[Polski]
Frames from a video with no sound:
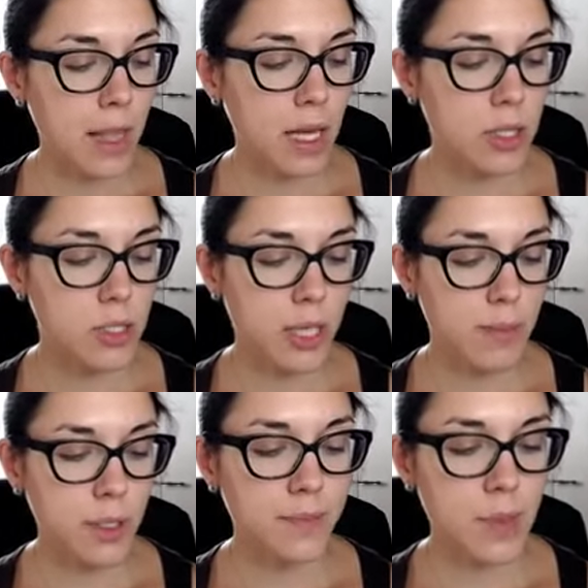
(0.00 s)

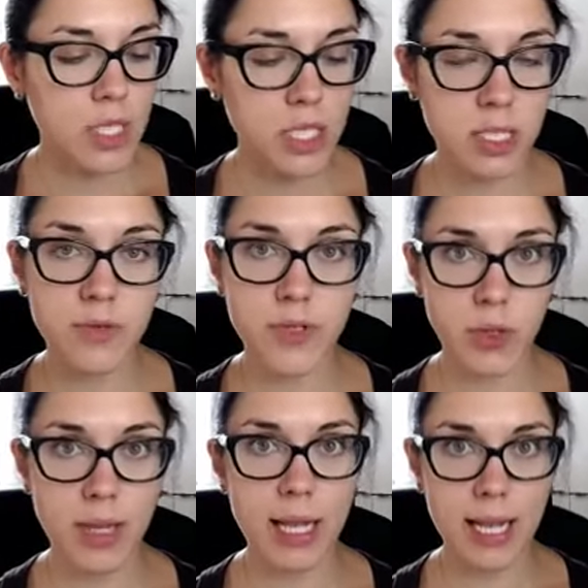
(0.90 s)
żeby siedzieć w
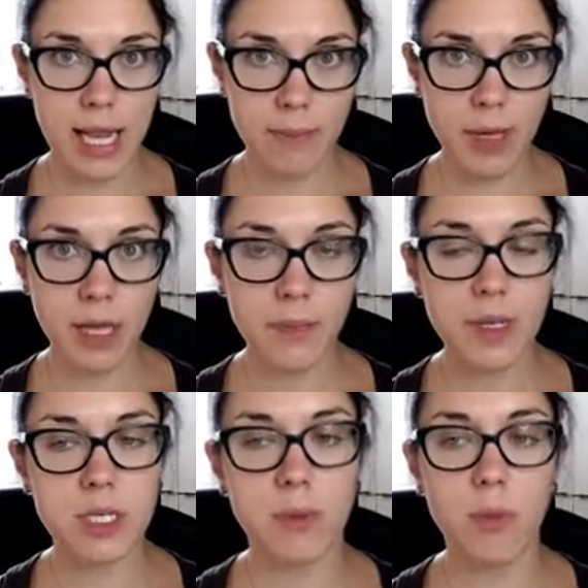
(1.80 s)
siodle lepiej,
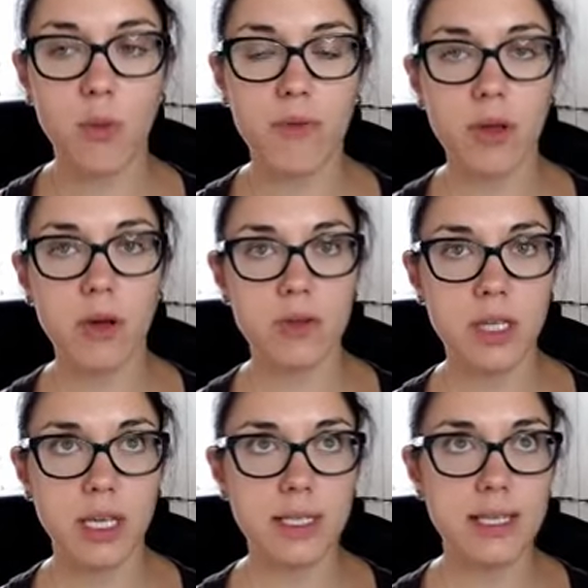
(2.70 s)
żeby było
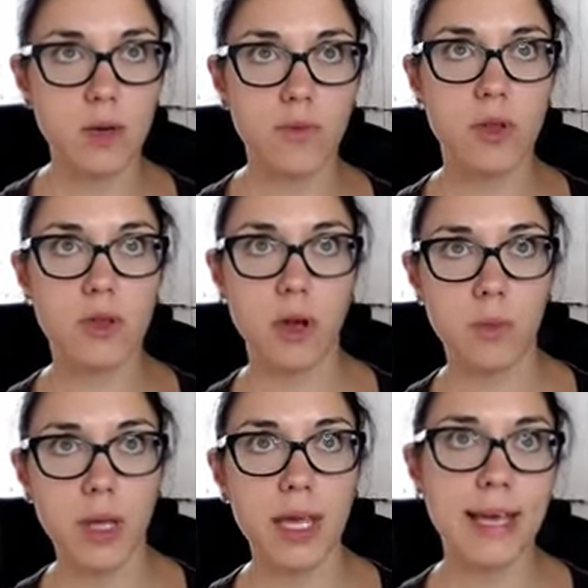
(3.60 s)
wygodniej zarówno
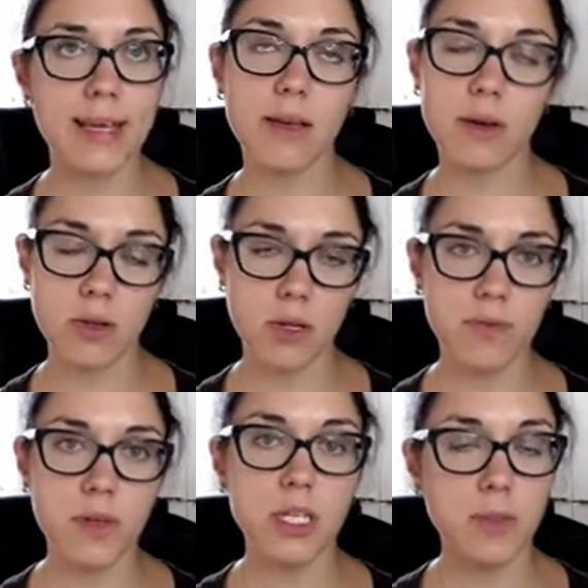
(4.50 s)
tobie, jak i
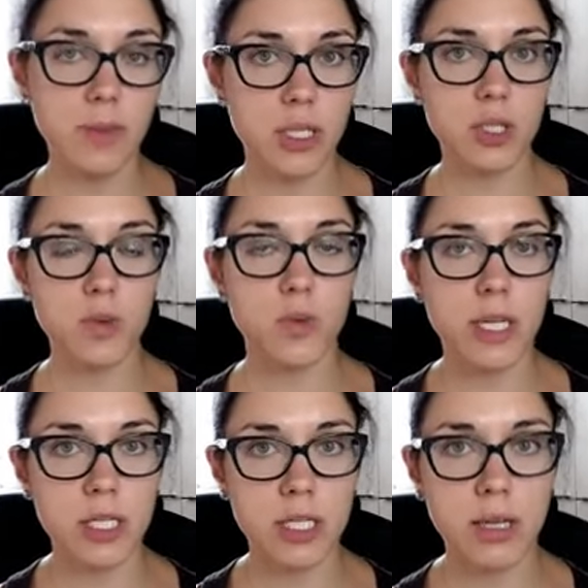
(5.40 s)
koniowi i żeby też
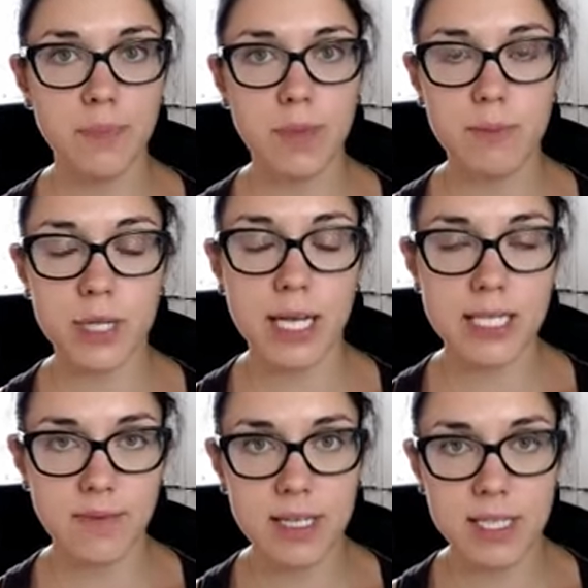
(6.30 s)
skuteczniej no,
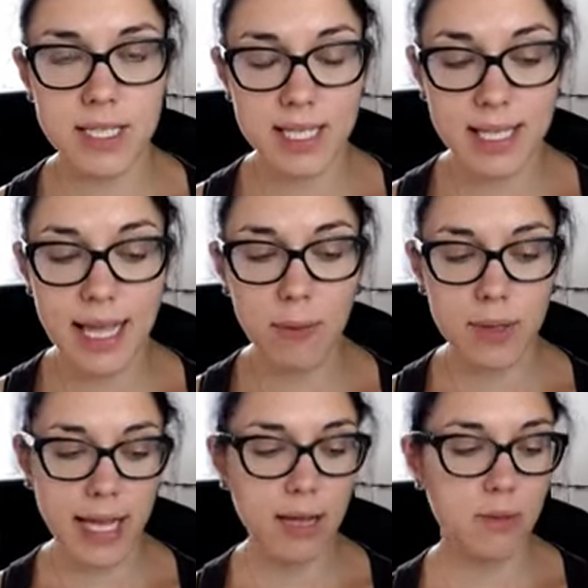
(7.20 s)
przekazywać
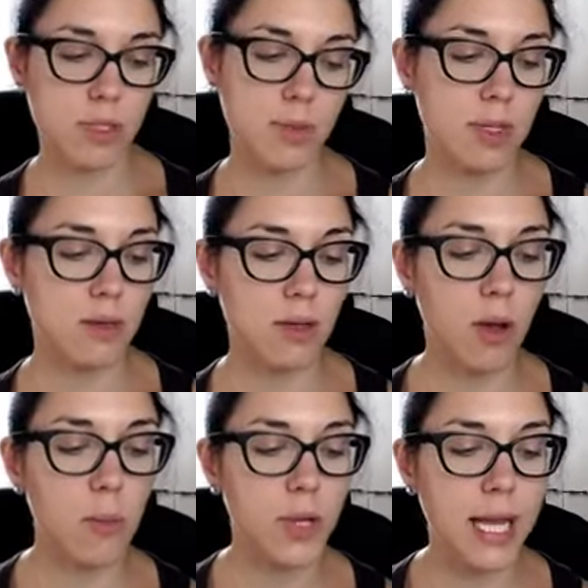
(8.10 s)
sygnały, tak, żeby
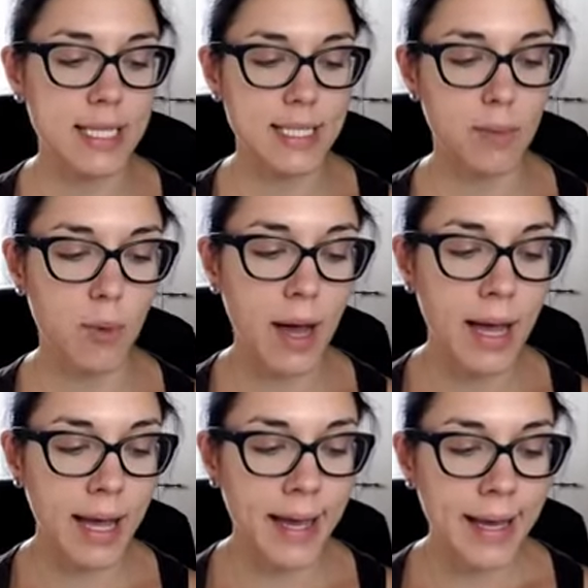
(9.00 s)
komunikacja była
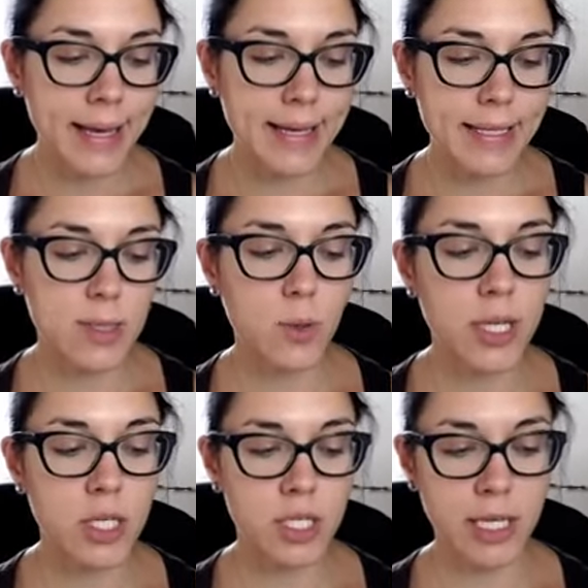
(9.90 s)
y,
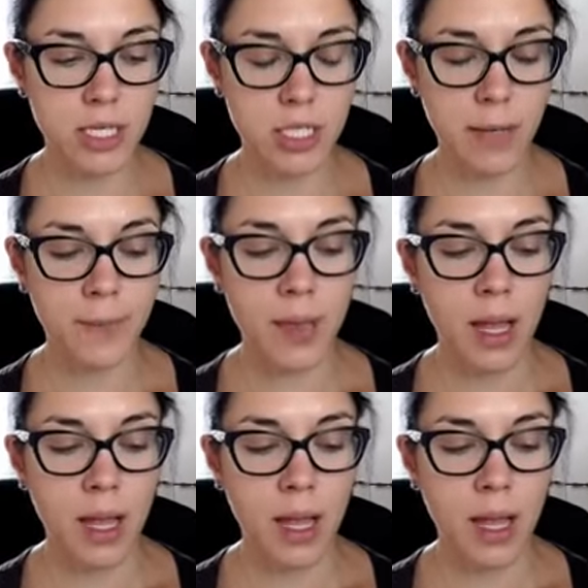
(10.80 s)
skuteczniejsza.